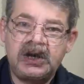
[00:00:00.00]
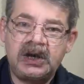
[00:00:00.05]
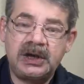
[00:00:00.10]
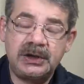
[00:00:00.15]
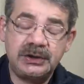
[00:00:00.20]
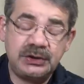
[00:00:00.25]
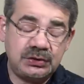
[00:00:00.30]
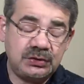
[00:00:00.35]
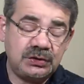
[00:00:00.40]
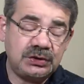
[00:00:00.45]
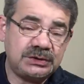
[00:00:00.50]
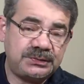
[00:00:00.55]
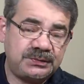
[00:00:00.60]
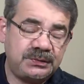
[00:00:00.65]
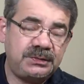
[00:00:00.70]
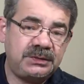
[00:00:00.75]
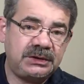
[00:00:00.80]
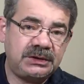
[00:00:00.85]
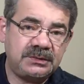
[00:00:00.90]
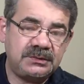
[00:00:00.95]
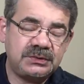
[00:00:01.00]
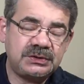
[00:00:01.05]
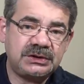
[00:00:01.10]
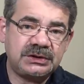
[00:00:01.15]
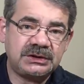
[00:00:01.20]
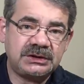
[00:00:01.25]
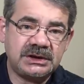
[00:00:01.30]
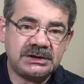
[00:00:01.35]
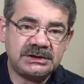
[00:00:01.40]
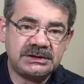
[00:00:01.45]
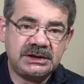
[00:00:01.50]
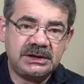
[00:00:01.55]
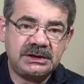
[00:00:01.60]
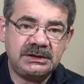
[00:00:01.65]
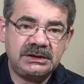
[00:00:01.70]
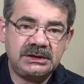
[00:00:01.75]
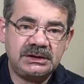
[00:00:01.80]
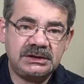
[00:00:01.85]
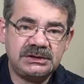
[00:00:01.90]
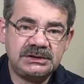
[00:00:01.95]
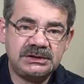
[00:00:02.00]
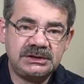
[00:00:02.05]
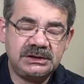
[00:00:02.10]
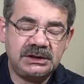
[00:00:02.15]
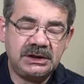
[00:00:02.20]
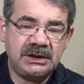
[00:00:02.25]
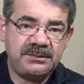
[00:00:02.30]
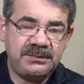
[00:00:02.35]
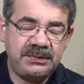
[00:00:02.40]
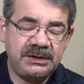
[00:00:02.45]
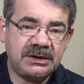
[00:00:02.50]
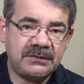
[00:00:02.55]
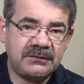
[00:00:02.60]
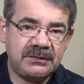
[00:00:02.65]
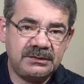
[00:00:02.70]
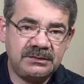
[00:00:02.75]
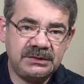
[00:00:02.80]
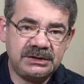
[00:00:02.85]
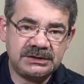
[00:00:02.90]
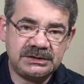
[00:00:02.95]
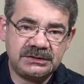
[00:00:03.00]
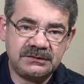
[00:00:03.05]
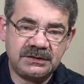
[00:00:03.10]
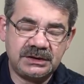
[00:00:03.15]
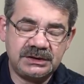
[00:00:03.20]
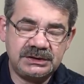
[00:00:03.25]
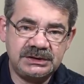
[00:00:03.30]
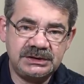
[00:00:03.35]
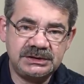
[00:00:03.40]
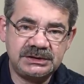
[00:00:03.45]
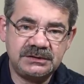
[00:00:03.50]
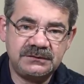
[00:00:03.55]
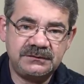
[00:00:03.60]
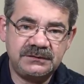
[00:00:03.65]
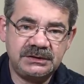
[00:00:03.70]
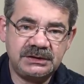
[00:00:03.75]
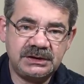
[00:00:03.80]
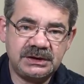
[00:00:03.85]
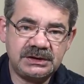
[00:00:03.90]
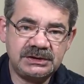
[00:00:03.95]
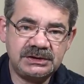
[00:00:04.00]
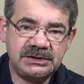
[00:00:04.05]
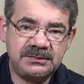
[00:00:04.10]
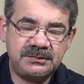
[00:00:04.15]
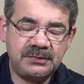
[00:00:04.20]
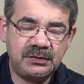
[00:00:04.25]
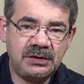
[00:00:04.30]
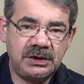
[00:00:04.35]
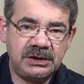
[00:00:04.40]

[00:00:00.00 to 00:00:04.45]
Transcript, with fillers: А еще Республика Башкортостан заняла первое место в Российской Федерации по